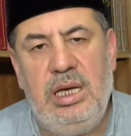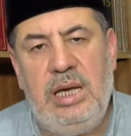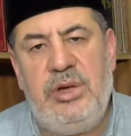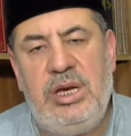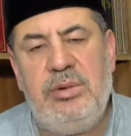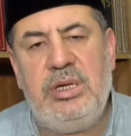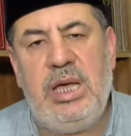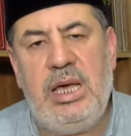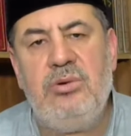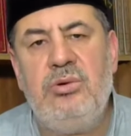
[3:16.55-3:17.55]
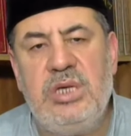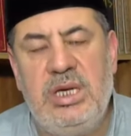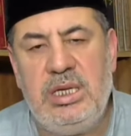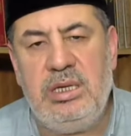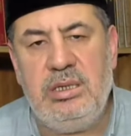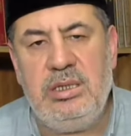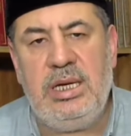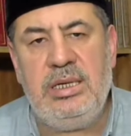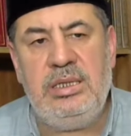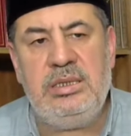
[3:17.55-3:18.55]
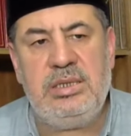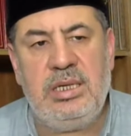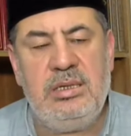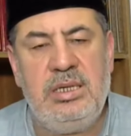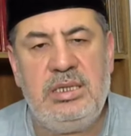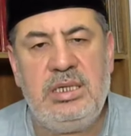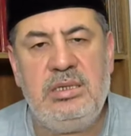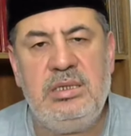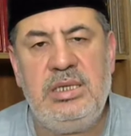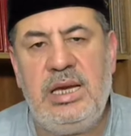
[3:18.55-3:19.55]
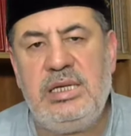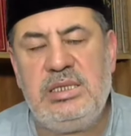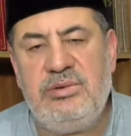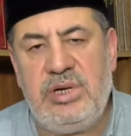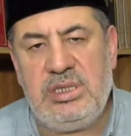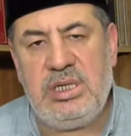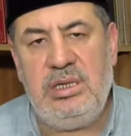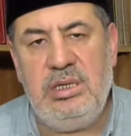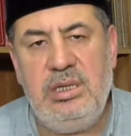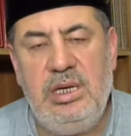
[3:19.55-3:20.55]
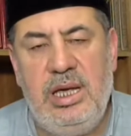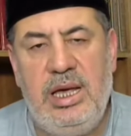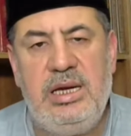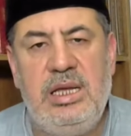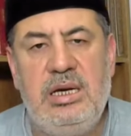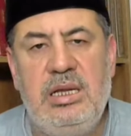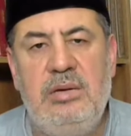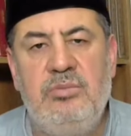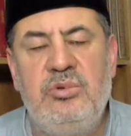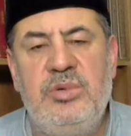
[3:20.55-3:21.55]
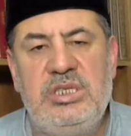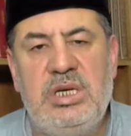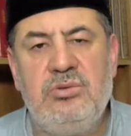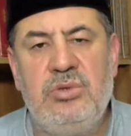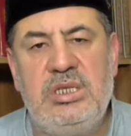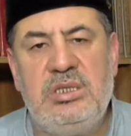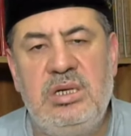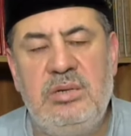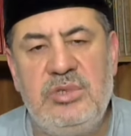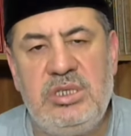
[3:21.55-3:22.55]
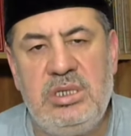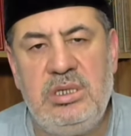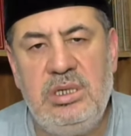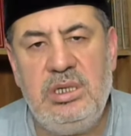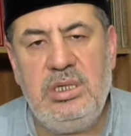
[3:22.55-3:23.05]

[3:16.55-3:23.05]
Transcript: hemen hemen her ülkede yani insanın yaşadığı neresi varsa her yere bu mesaj ulaştırılmıştır.